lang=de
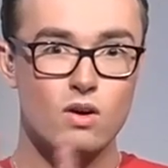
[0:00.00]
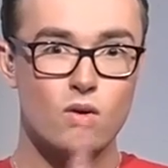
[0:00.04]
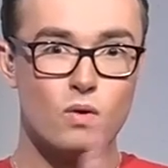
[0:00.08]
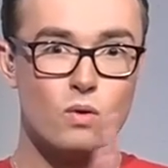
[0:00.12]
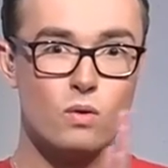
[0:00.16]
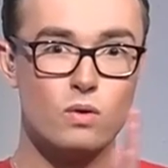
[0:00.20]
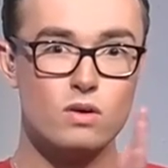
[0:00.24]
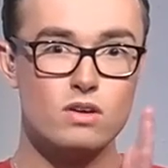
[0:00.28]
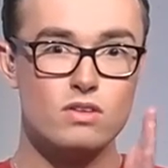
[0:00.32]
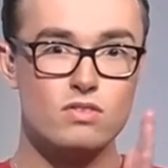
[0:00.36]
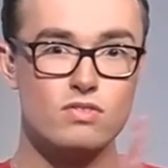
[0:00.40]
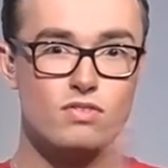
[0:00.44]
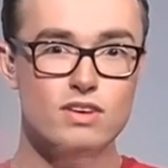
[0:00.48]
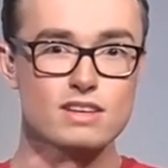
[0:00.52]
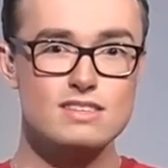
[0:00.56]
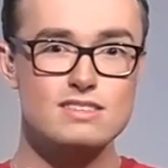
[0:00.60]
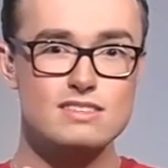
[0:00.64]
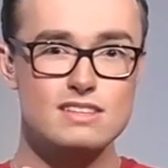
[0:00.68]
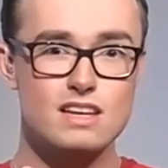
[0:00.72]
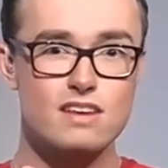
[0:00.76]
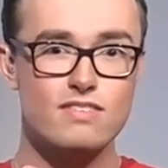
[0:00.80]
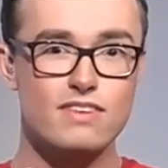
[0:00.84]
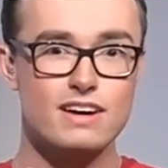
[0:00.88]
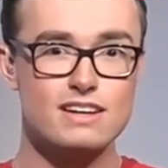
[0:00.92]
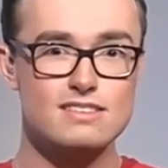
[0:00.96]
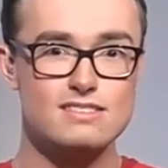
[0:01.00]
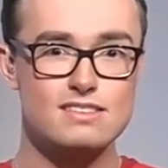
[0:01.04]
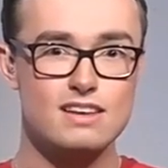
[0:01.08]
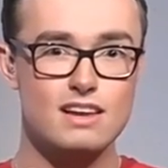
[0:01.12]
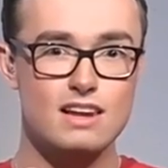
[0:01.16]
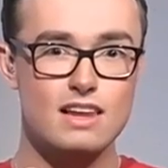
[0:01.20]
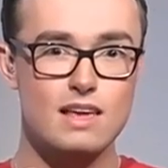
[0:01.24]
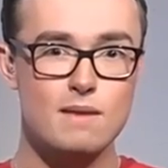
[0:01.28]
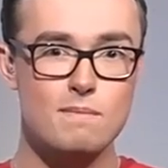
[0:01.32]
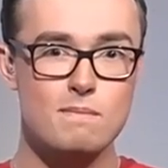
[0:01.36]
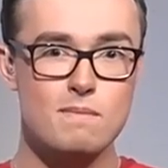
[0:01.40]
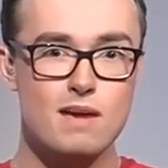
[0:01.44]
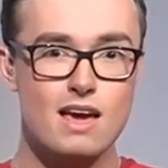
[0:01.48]
Und wisst ihr was, ihr
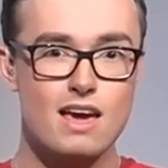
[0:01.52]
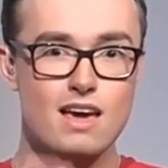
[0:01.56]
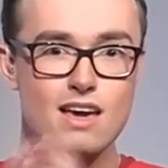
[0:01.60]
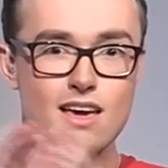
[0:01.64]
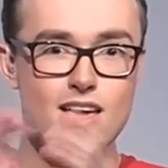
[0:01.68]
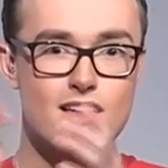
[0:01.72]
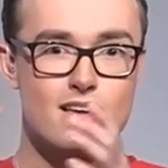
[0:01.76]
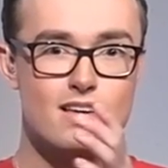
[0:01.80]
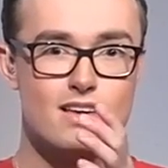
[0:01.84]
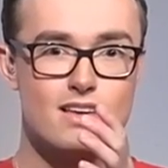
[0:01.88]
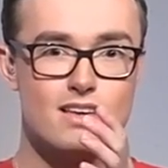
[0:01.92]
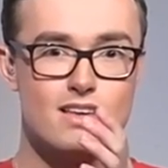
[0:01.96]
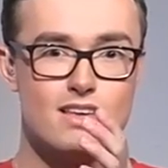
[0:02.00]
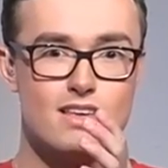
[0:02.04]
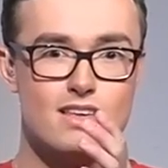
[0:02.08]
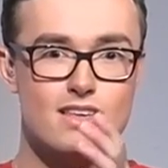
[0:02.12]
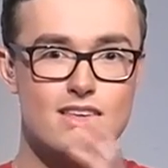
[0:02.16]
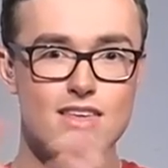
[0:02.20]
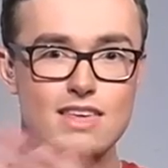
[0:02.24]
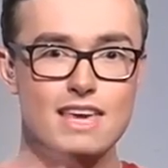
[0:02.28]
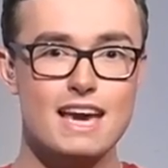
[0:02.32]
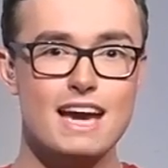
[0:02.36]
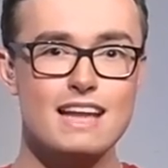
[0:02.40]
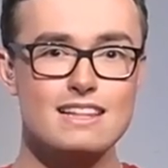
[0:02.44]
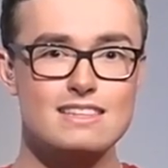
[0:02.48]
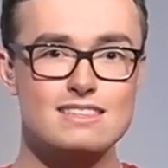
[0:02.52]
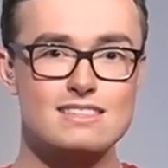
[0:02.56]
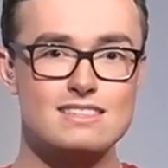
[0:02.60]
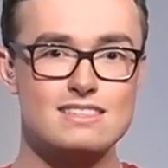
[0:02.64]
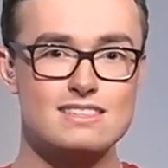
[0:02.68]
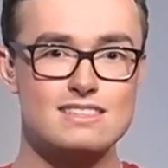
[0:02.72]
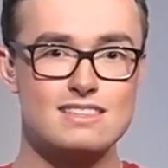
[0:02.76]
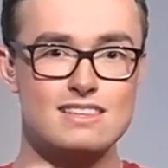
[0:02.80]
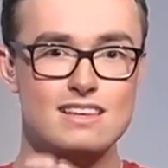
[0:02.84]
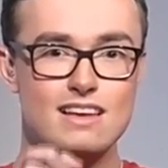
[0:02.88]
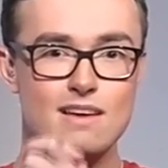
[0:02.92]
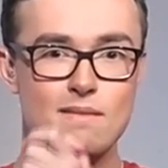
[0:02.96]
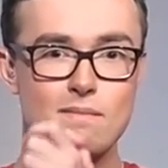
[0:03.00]
Lieben?
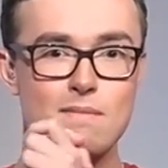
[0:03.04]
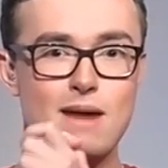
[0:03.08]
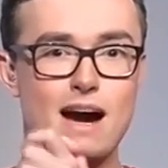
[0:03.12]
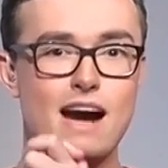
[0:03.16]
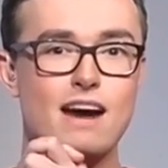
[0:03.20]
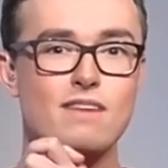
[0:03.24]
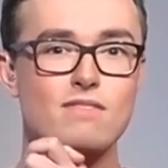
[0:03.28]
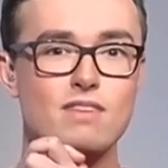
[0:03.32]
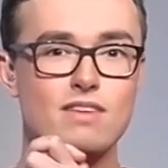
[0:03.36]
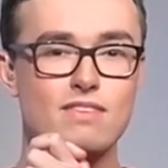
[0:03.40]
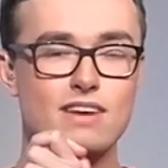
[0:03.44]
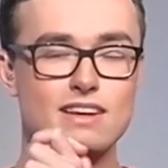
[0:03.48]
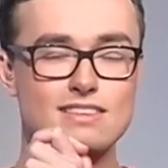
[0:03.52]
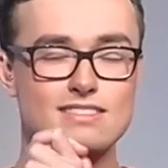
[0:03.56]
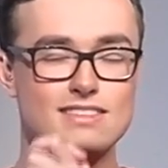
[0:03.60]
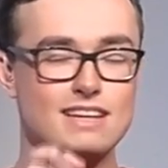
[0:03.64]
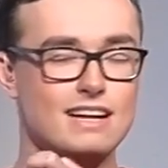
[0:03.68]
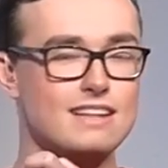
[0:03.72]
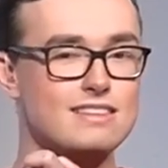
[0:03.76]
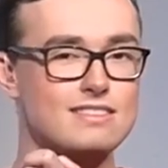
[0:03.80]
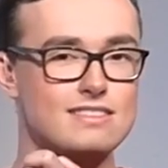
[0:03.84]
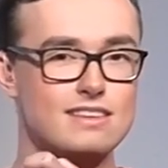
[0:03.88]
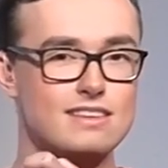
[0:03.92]
Jetzt machen wir was ganz